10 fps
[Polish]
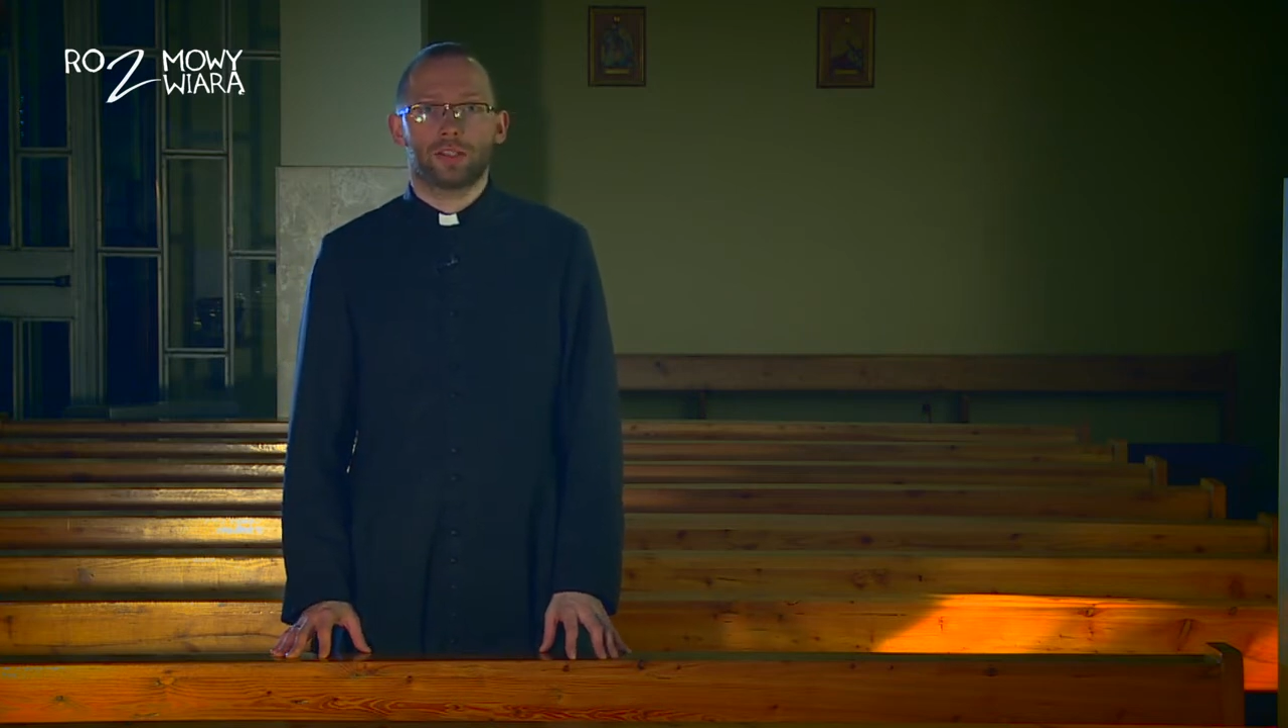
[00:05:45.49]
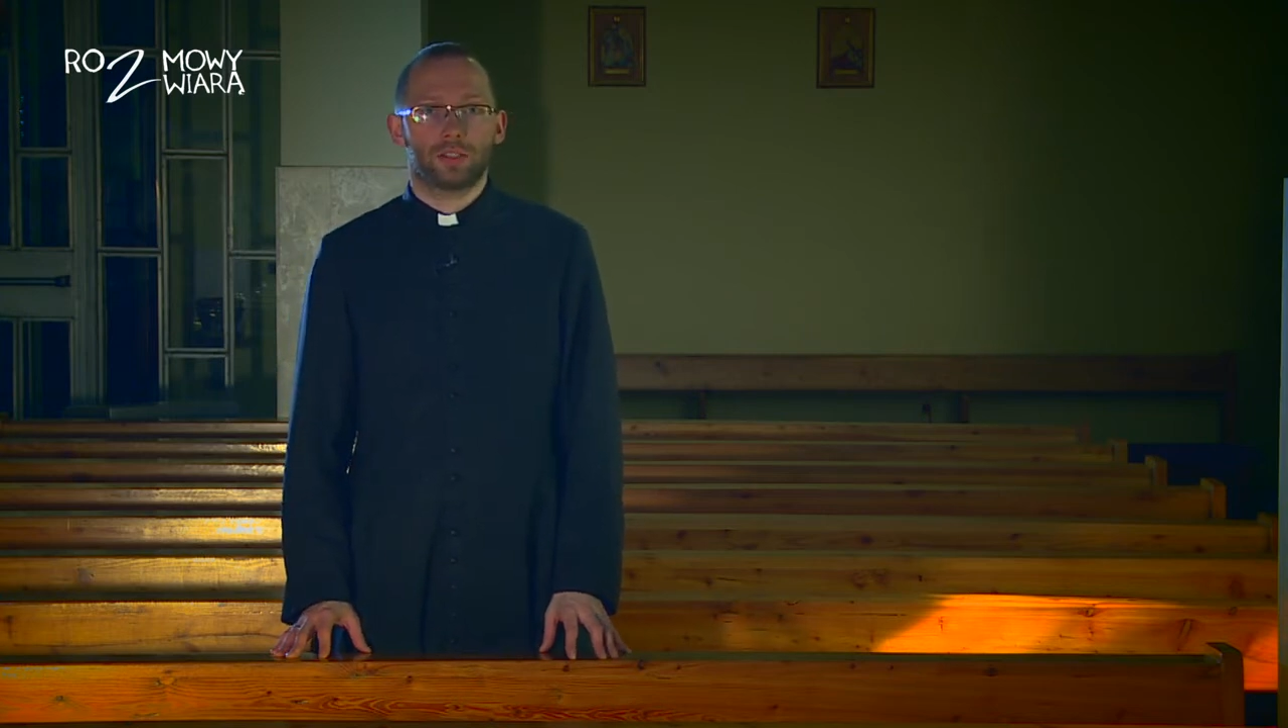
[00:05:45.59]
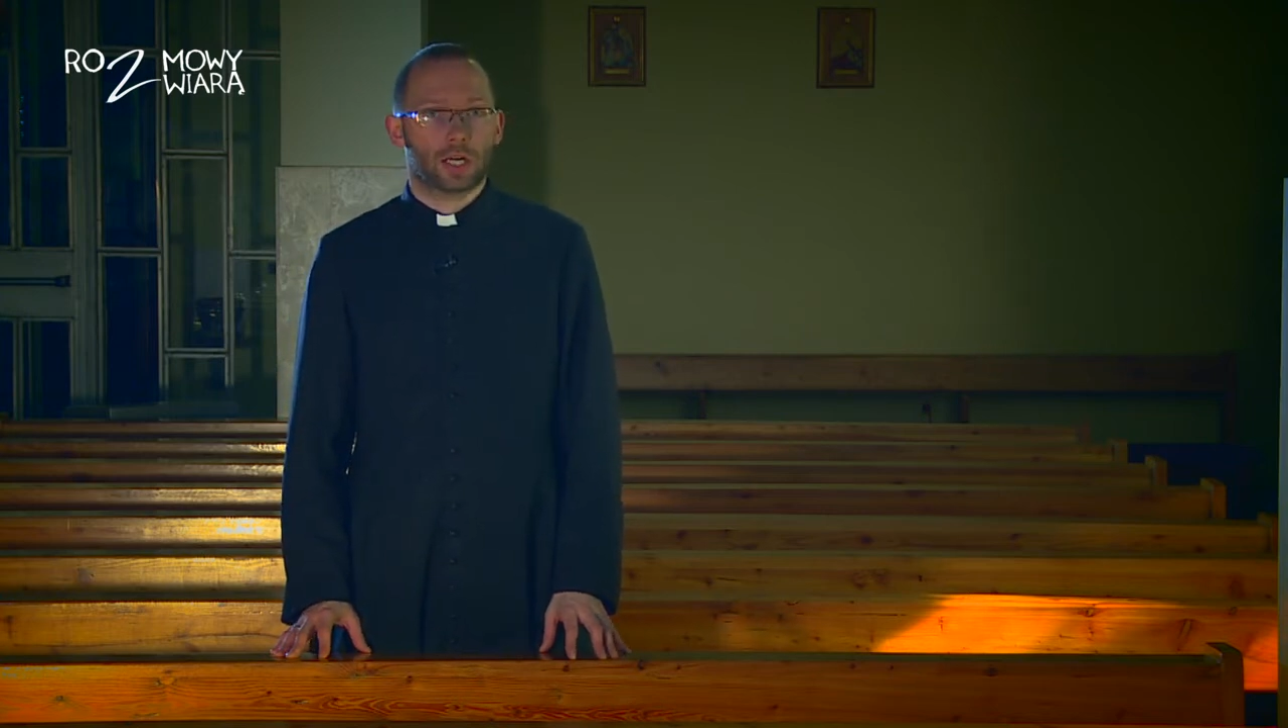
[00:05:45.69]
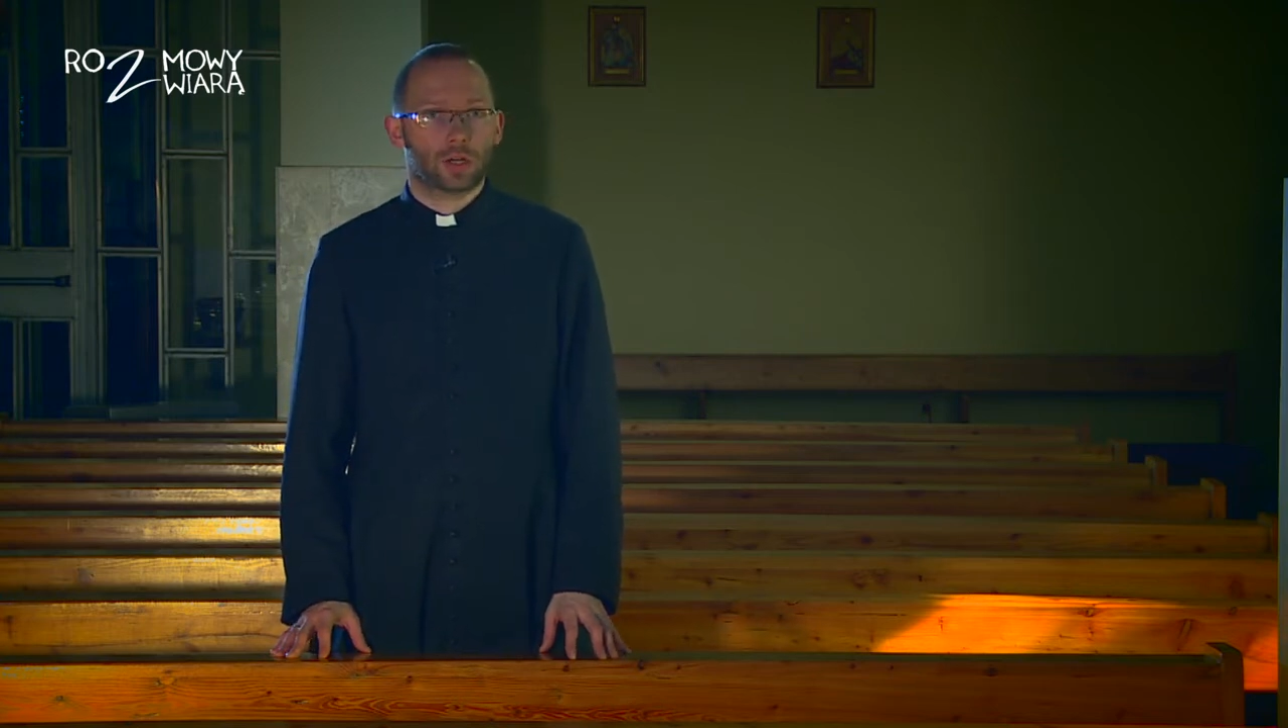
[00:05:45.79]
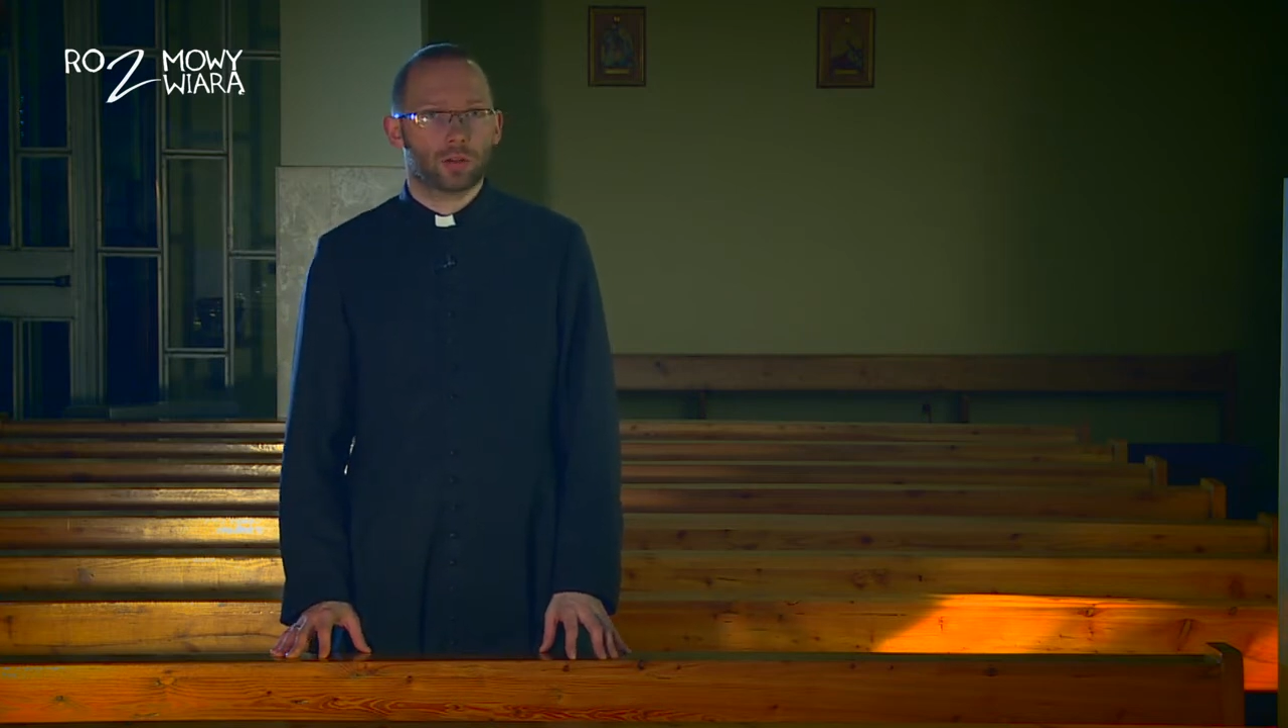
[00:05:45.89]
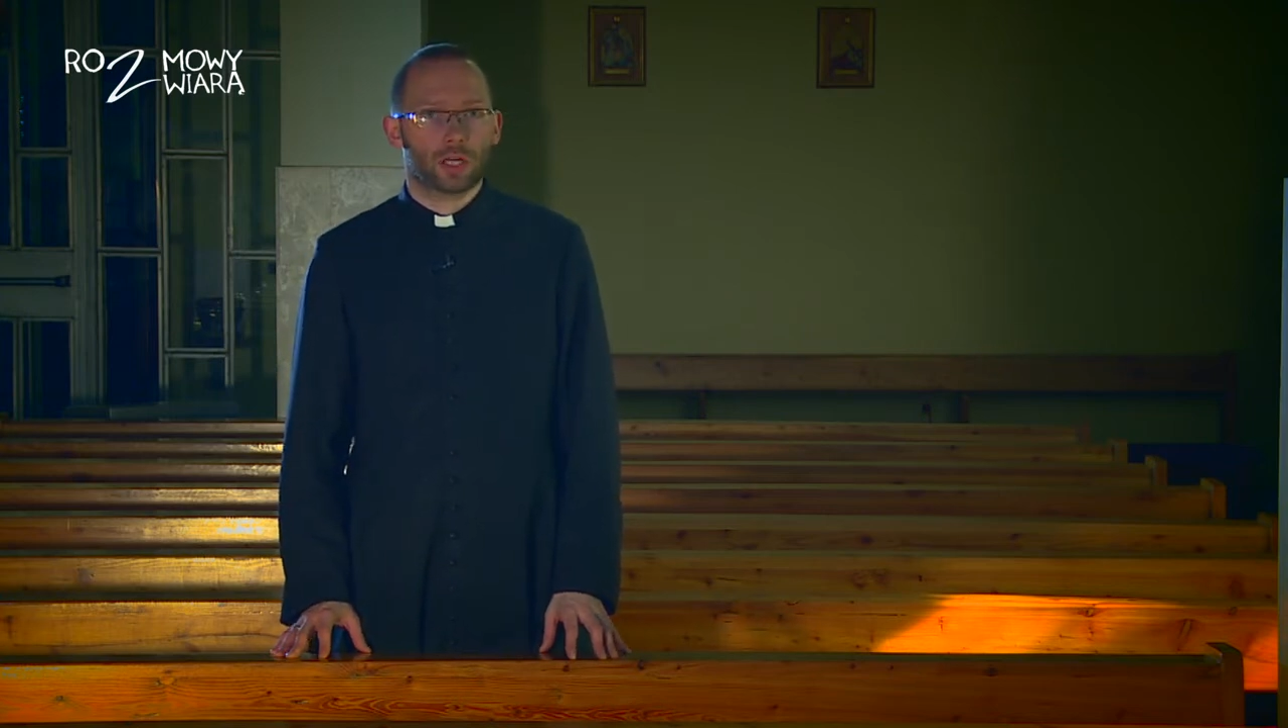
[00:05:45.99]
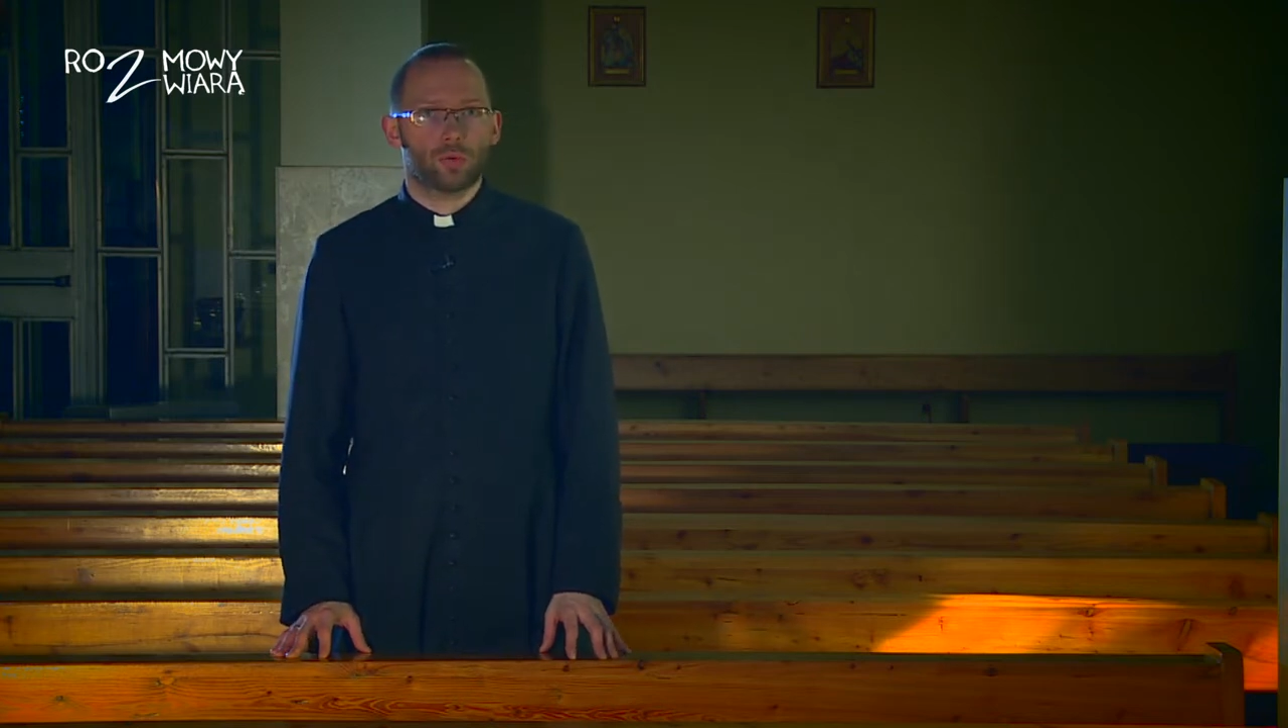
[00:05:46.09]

diakona